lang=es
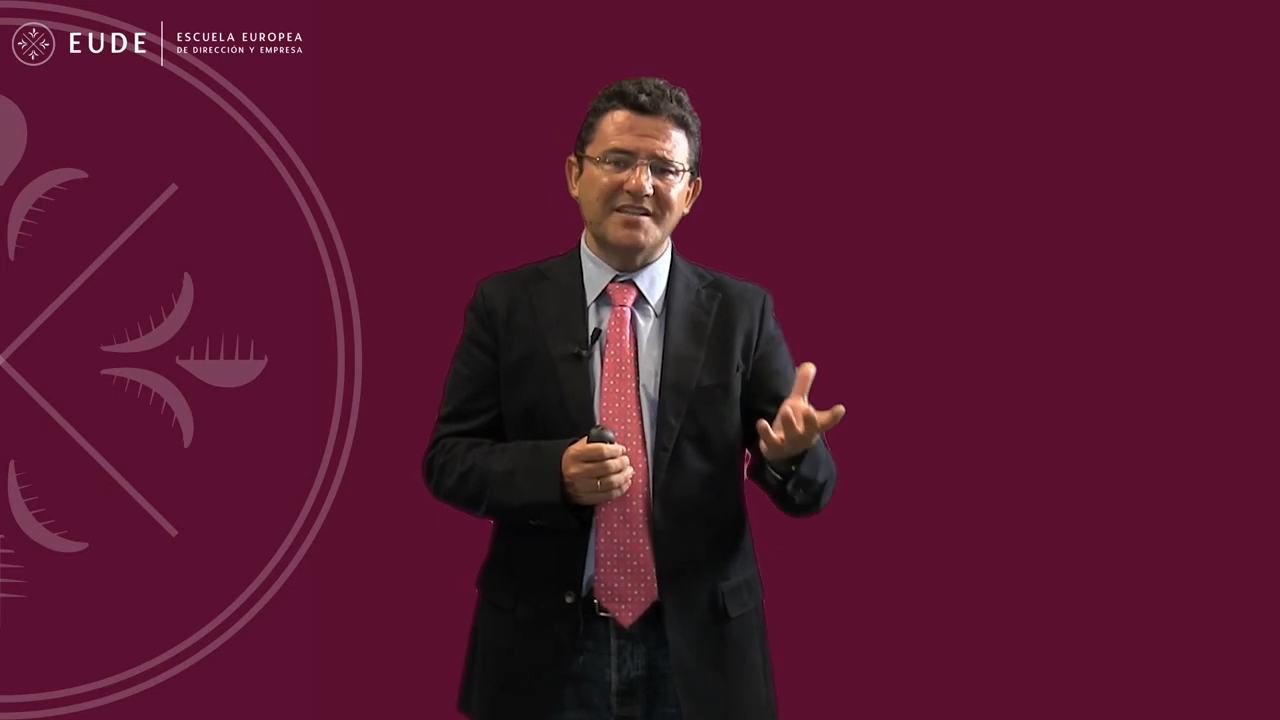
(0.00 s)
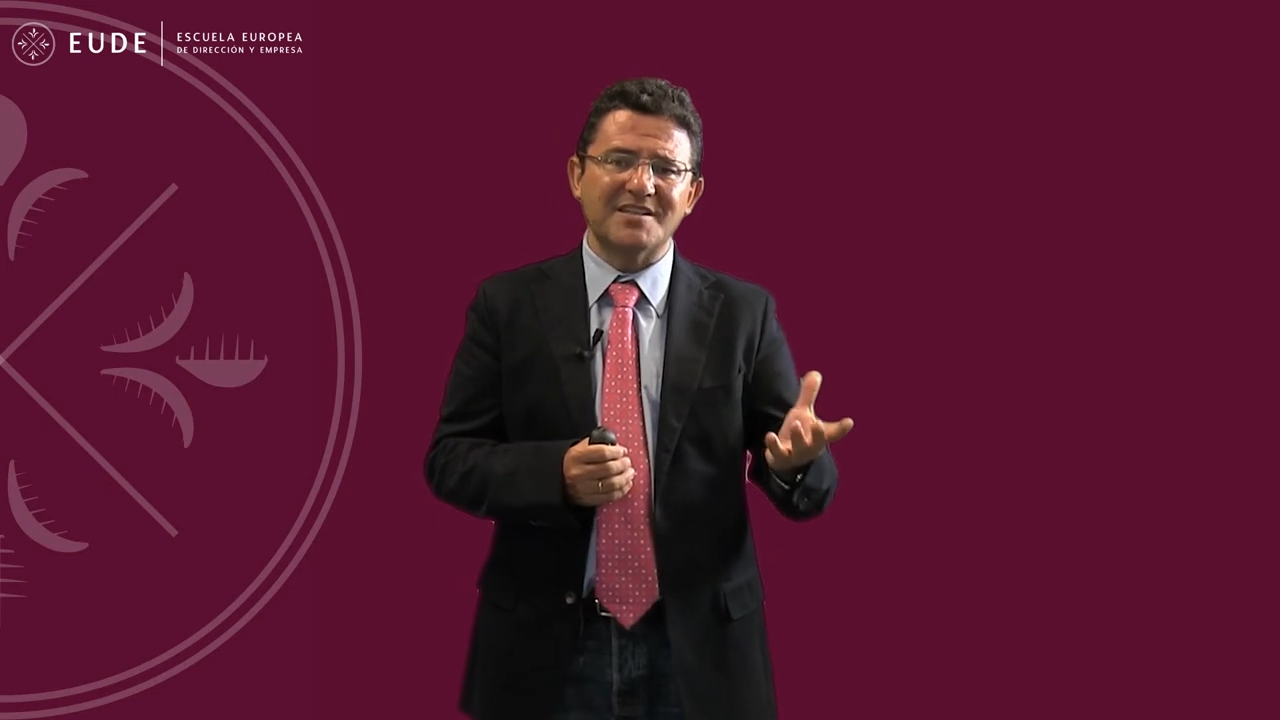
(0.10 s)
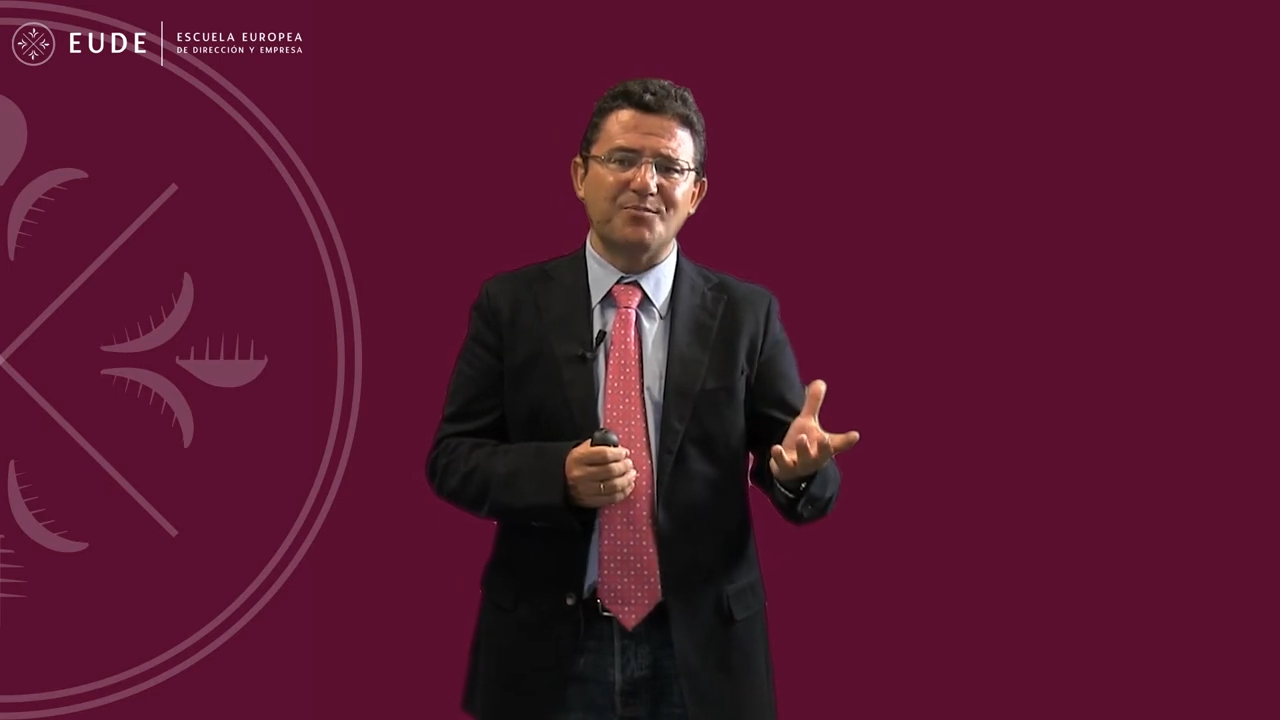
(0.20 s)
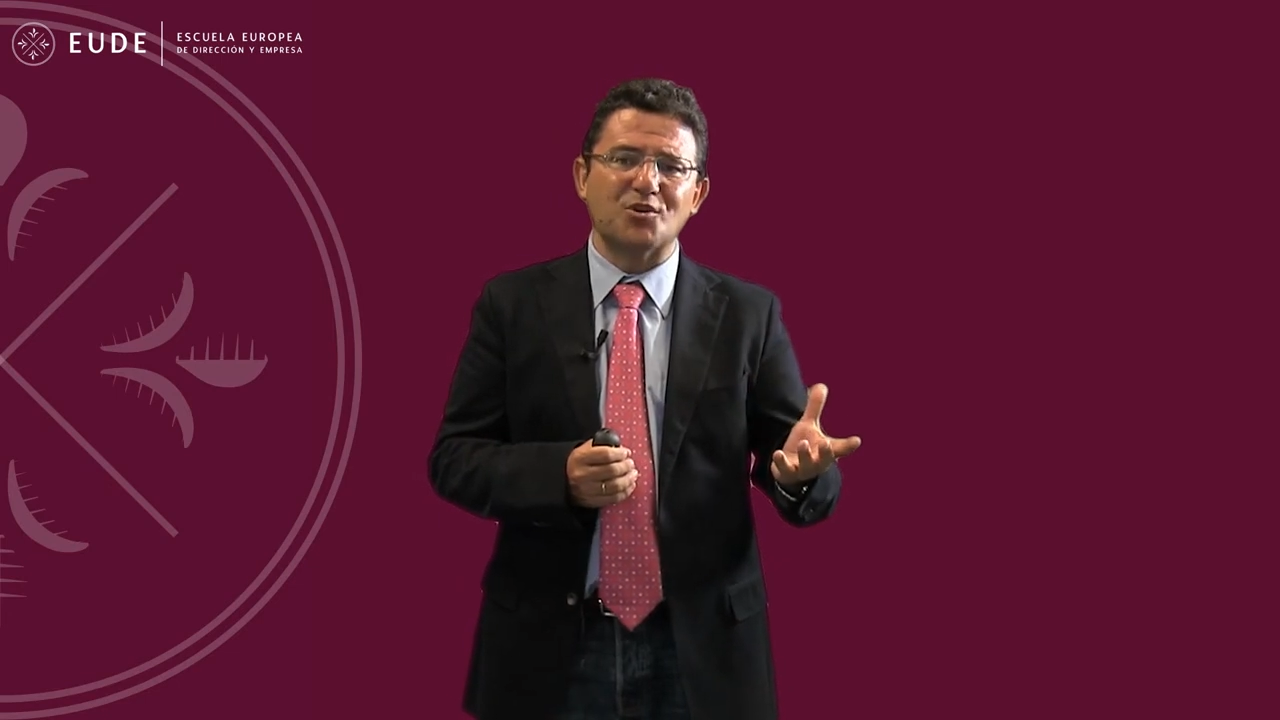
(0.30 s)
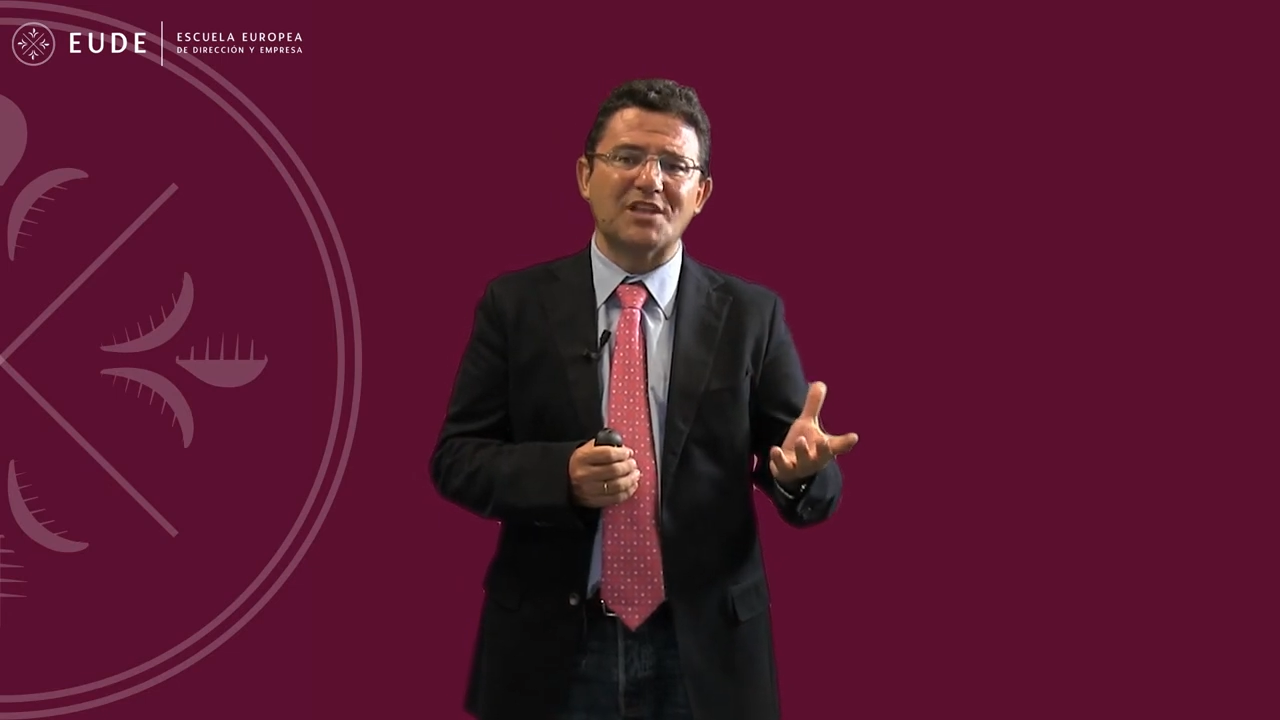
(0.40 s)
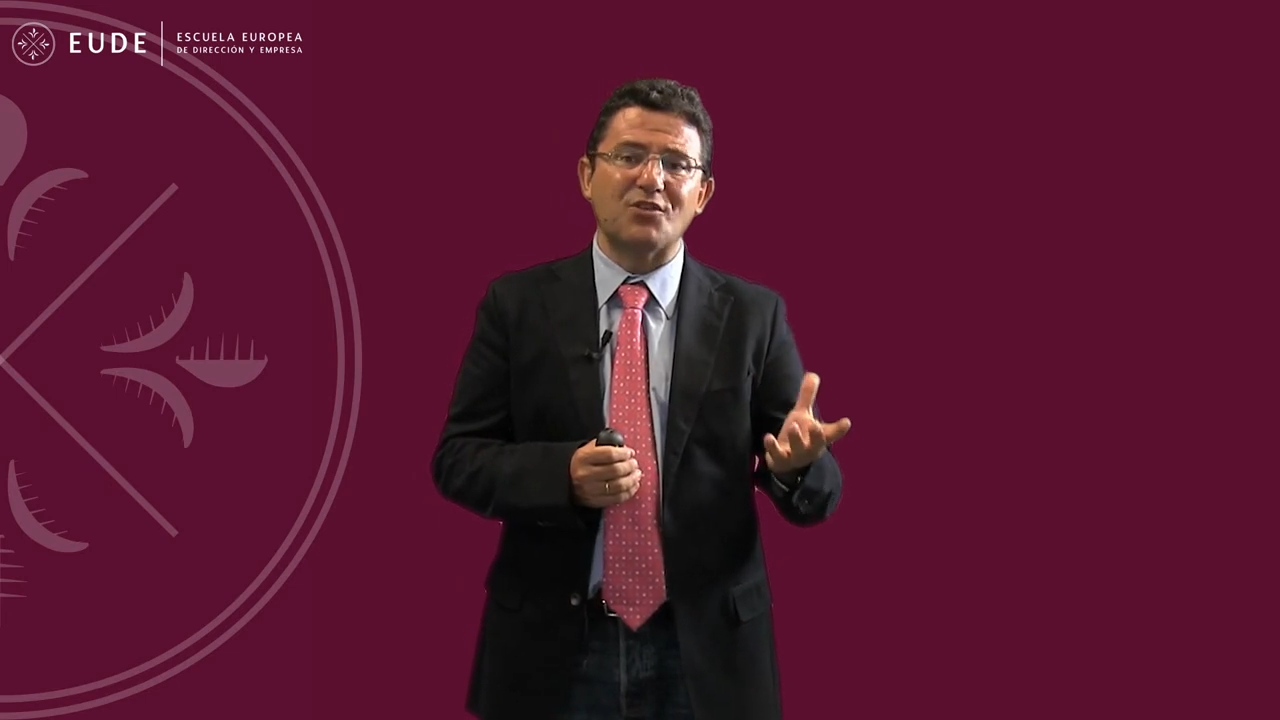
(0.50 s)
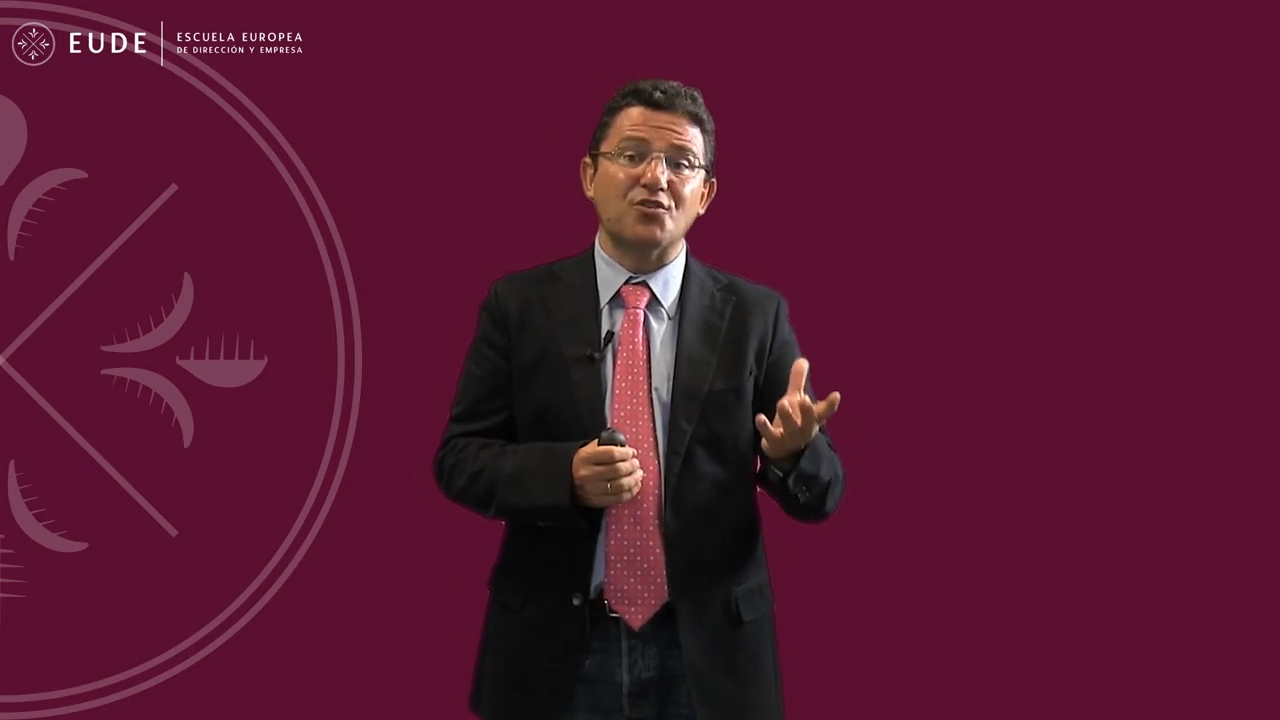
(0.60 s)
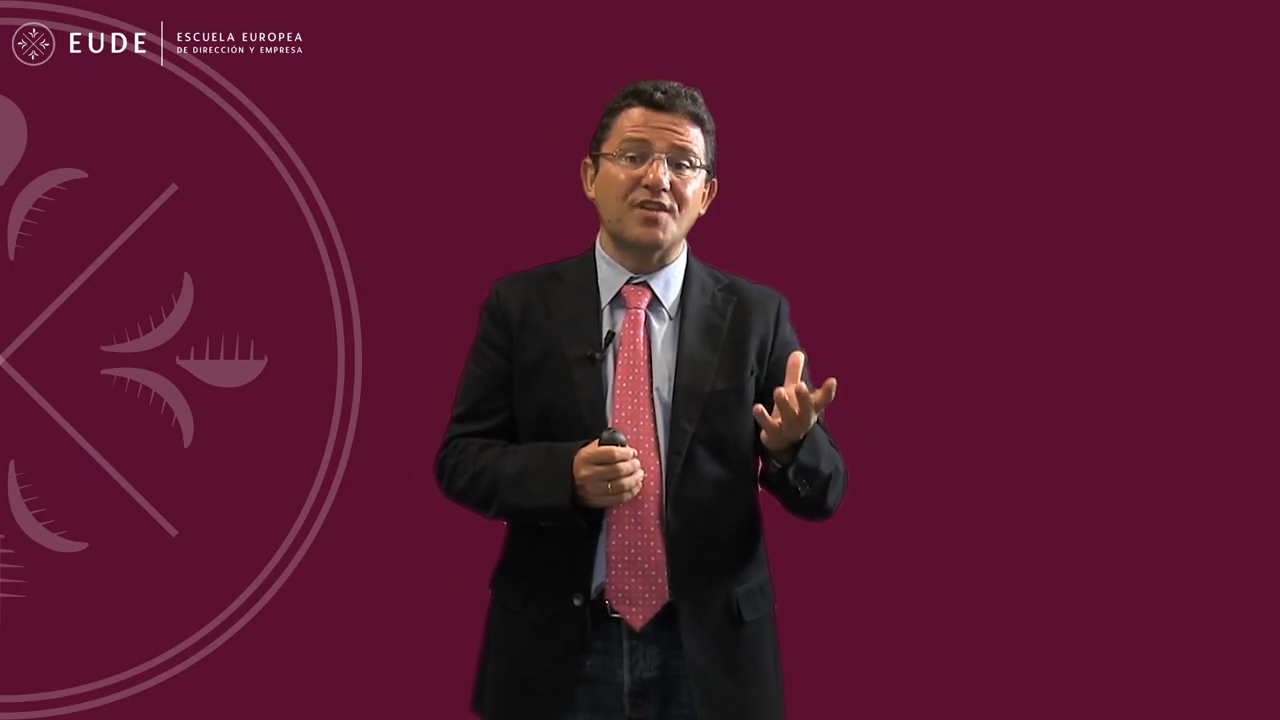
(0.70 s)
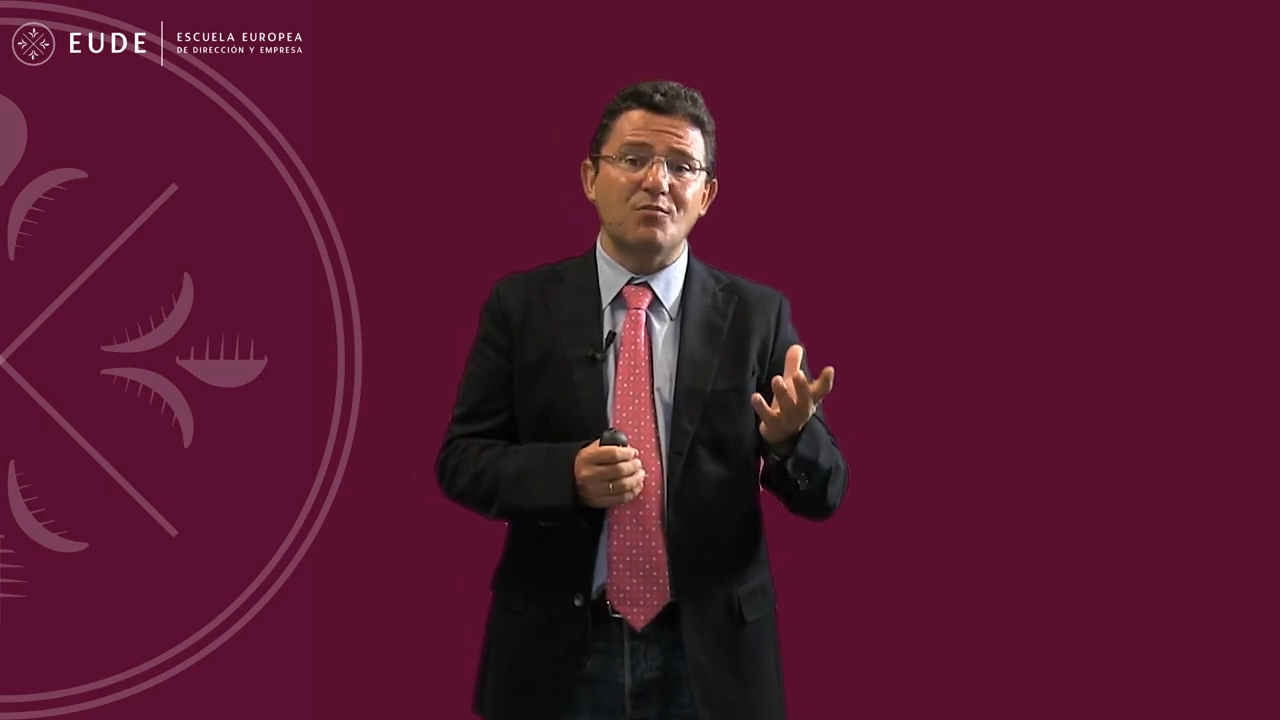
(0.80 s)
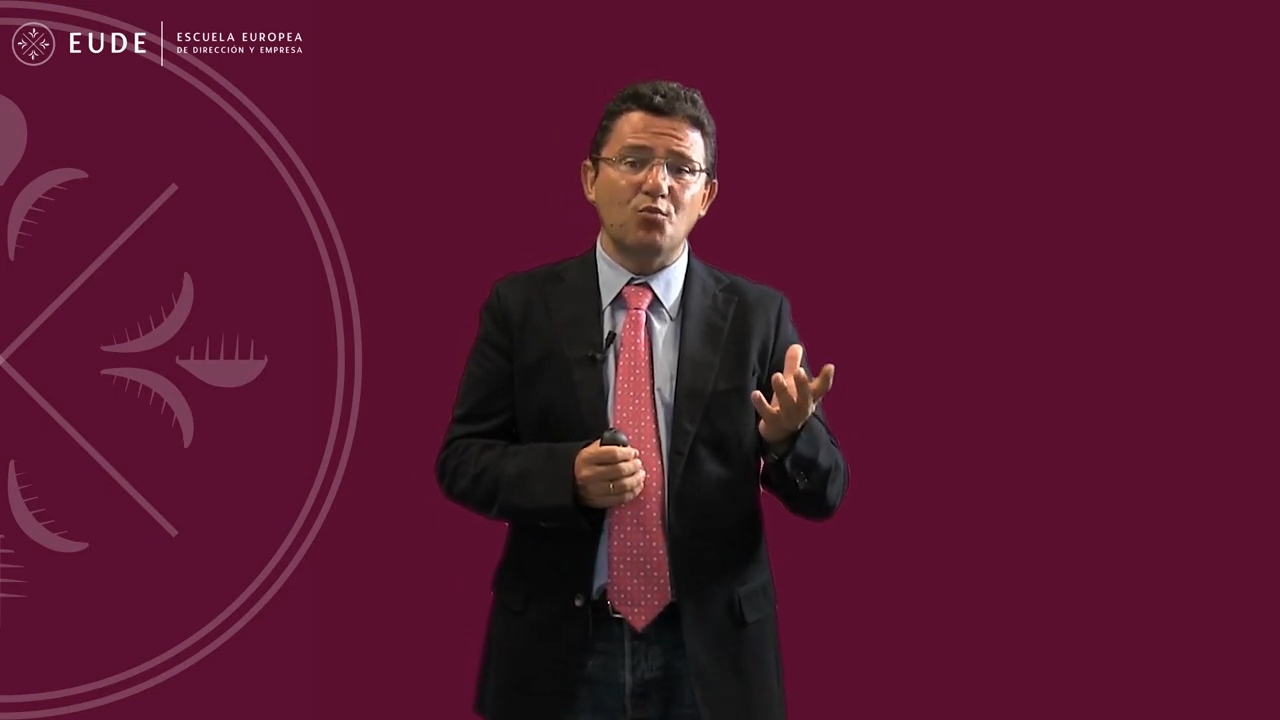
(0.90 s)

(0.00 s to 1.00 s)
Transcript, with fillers: exportador del